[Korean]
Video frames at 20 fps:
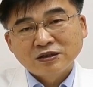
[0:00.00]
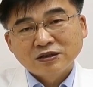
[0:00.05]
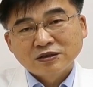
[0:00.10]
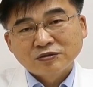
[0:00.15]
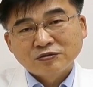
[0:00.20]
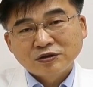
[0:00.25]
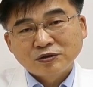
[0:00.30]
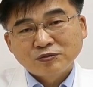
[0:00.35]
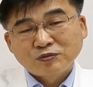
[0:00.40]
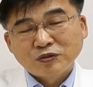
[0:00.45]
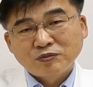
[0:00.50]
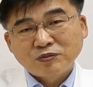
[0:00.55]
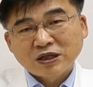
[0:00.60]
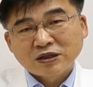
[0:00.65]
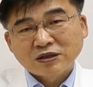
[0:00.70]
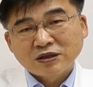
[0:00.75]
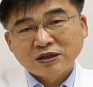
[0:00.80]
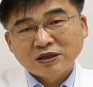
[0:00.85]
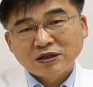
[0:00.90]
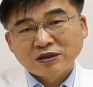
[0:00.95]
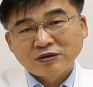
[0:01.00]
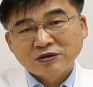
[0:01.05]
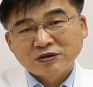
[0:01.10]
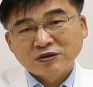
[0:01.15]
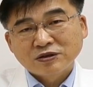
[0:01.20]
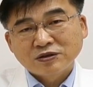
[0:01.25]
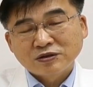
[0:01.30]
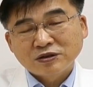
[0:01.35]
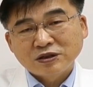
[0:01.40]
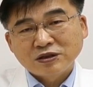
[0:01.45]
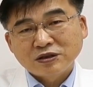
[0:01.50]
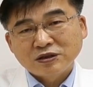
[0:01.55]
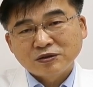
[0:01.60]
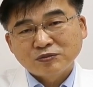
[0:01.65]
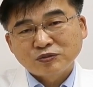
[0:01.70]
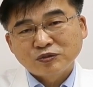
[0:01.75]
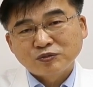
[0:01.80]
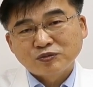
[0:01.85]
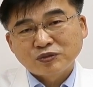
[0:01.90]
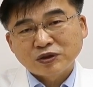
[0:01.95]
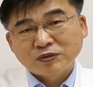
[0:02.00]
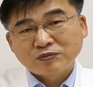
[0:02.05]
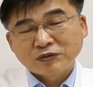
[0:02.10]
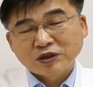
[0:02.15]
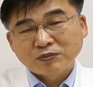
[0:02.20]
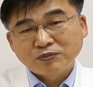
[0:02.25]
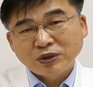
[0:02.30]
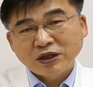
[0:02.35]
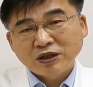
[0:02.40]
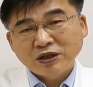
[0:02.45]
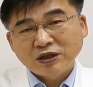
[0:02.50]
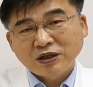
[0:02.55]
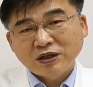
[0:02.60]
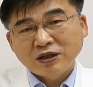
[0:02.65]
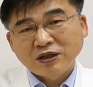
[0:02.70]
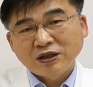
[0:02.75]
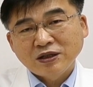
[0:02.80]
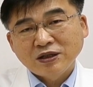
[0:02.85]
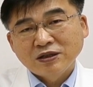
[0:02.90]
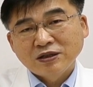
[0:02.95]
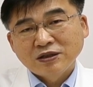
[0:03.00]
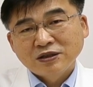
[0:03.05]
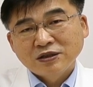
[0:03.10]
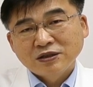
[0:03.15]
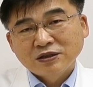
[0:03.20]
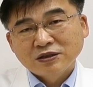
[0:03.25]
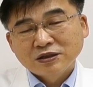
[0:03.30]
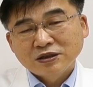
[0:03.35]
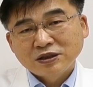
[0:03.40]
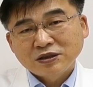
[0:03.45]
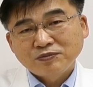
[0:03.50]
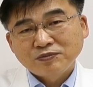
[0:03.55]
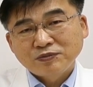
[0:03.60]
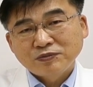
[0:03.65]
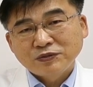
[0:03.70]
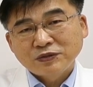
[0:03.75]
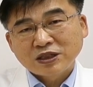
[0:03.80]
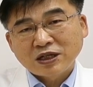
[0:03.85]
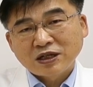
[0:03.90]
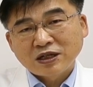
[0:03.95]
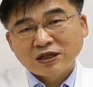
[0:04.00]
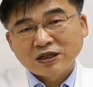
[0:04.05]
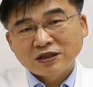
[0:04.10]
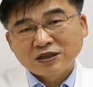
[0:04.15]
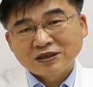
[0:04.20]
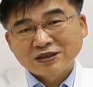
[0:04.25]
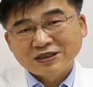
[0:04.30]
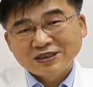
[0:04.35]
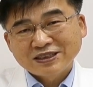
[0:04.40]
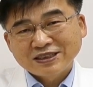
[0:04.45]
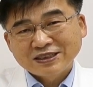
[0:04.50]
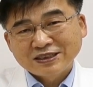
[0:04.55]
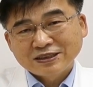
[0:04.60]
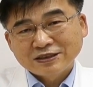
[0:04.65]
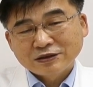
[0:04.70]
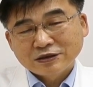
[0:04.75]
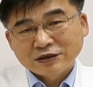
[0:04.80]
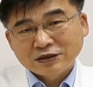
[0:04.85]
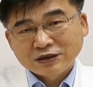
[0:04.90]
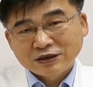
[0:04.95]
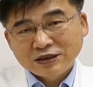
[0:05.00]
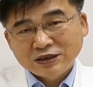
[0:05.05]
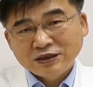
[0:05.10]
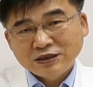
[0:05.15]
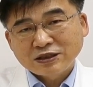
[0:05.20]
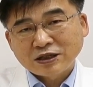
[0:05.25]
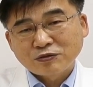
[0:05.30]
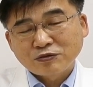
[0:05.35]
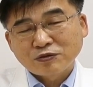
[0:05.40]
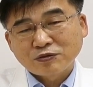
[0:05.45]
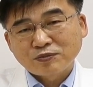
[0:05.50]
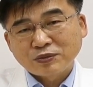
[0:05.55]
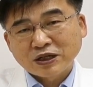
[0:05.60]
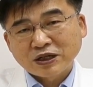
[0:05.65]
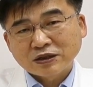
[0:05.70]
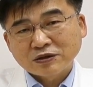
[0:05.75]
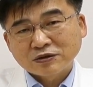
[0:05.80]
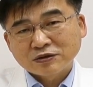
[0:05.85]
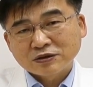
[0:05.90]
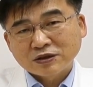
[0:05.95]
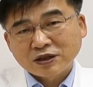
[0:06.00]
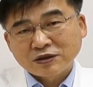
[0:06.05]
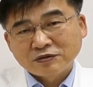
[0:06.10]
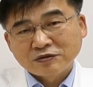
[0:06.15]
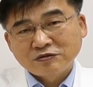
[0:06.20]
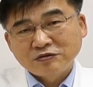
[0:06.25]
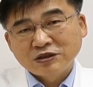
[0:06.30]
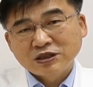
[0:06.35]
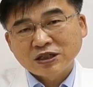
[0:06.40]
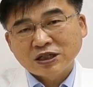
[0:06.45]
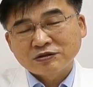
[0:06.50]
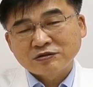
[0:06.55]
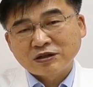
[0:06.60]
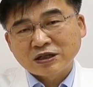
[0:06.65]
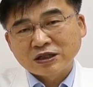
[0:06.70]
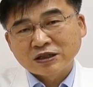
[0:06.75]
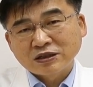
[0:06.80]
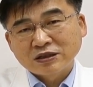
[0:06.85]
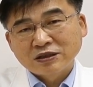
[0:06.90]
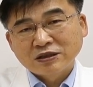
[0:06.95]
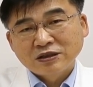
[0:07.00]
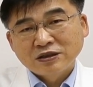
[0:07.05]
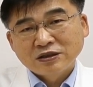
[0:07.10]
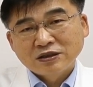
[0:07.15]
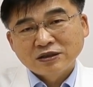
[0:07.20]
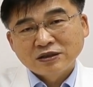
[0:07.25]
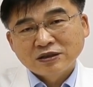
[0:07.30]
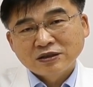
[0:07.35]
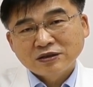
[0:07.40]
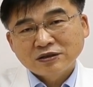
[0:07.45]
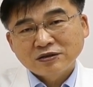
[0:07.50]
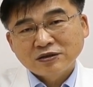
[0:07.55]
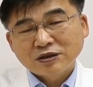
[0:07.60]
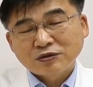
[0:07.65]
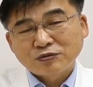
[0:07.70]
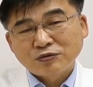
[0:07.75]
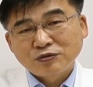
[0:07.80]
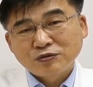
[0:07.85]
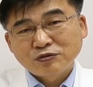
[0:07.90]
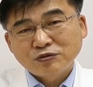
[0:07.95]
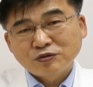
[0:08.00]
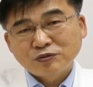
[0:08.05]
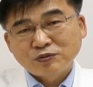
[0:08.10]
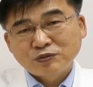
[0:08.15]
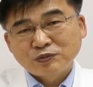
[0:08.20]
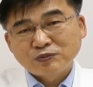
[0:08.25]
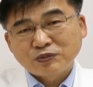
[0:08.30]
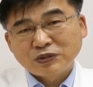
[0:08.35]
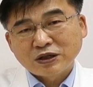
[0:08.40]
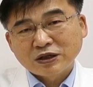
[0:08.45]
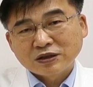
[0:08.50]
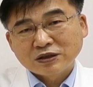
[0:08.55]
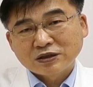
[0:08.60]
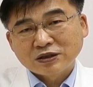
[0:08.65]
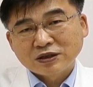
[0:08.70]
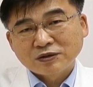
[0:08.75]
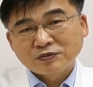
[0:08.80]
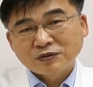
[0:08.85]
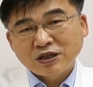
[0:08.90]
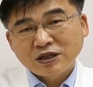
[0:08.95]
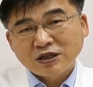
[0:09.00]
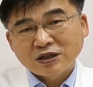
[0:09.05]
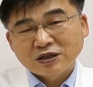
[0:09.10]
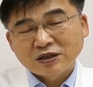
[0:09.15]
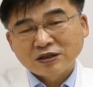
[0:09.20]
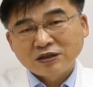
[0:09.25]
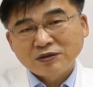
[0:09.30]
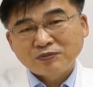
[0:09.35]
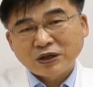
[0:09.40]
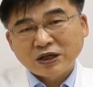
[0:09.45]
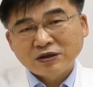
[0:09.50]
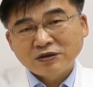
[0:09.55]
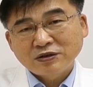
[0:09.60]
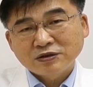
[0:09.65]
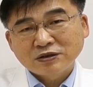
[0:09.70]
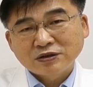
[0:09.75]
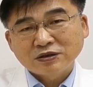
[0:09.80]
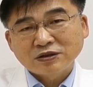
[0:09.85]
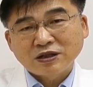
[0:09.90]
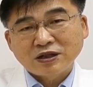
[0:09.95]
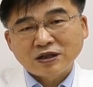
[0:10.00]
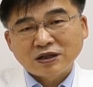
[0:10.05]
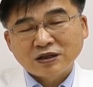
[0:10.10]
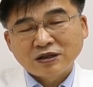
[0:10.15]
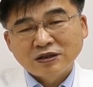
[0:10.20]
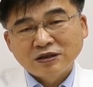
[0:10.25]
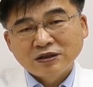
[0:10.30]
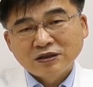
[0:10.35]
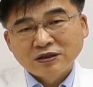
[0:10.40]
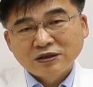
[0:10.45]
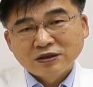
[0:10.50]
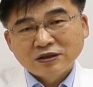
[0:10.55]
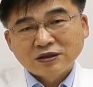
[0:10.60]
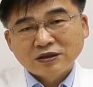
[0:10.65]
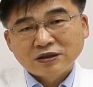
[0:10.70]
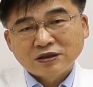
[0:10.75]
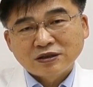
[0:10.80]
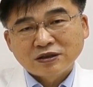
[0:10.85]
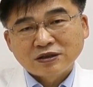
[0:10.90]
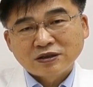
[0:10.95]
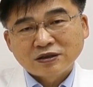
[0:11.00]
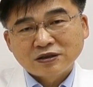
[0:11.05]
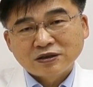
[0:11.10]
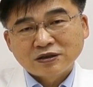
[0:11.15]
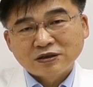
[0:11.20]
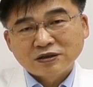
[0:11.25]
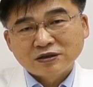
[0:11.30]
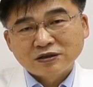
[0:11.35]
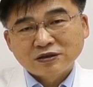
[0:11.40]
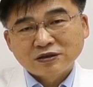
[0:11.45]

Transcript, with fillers: 우리 몸 안에 여기저기 분포합니다. 폐, 심장, 신장 콩팥, 그 다음에 위장관, 그런데 골고루 분포하기 때문에 이 바이러스가 어,